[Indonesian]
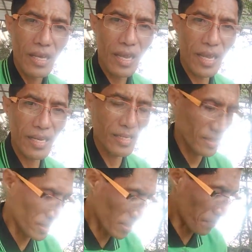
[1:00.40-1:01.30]
Hal
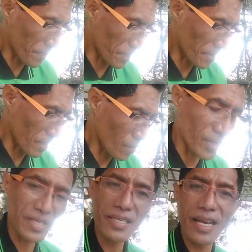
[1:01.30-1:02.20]
ini sepertinya
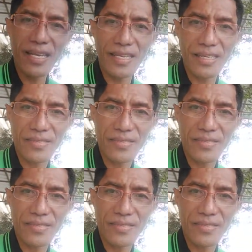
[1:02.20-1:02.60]
logis sekali.